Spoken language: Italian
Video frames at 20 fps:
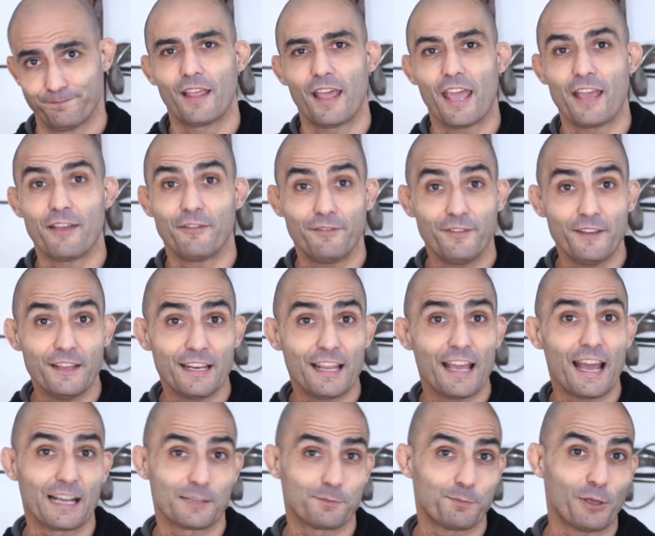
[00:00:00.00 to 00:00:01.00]
E
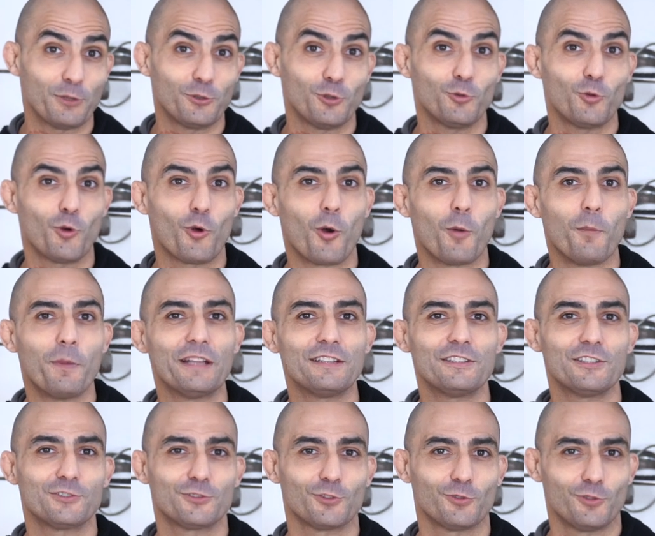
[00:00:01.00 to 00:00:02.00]
infine aspetto i tuoi
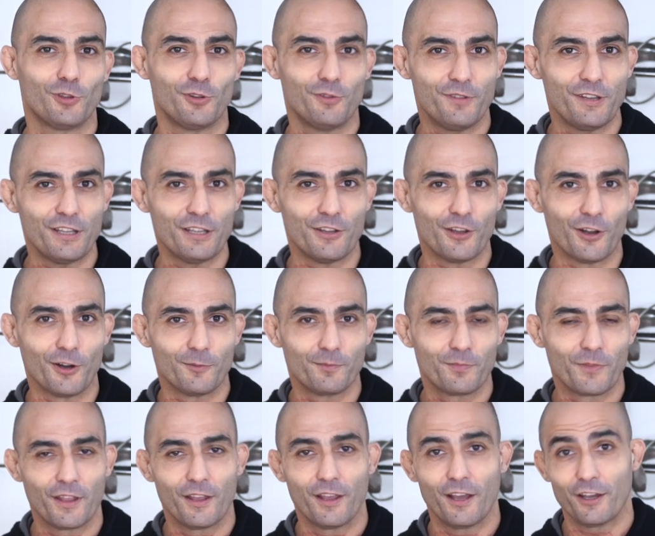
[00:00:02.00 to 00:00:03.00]
commenti sotto il
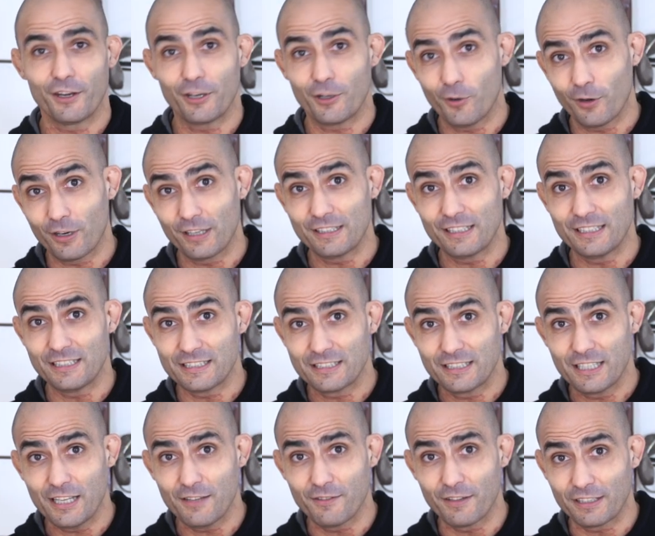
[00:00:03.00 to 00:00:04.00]
video, ricordati di
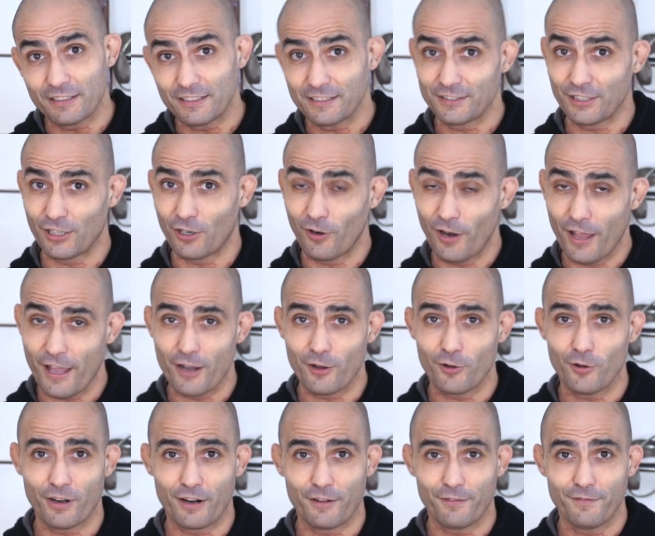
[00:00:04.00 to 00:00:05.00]
iscriverti se non l'hai
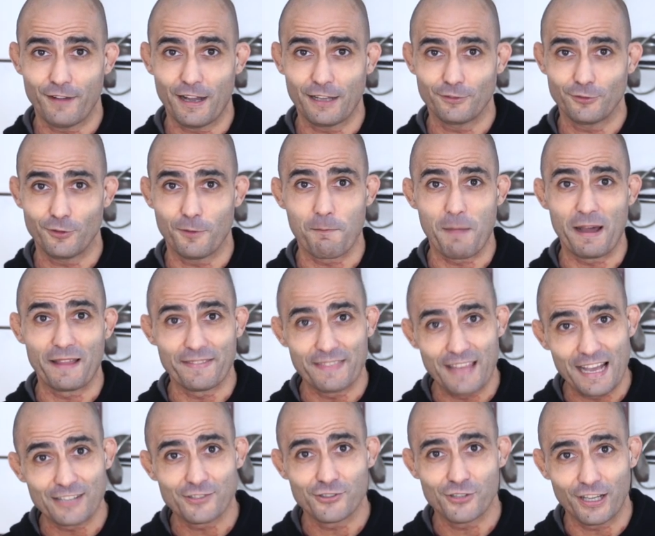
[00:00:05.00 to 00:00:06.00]
ancora fatto,
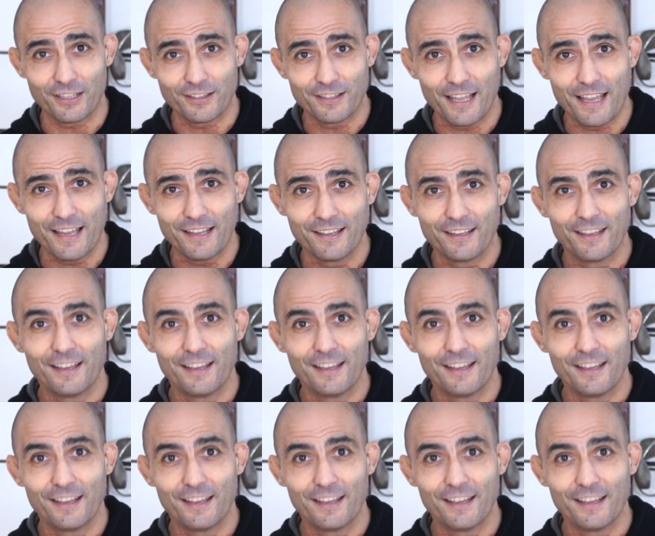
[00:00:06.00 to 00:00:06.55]
mannaggia a te,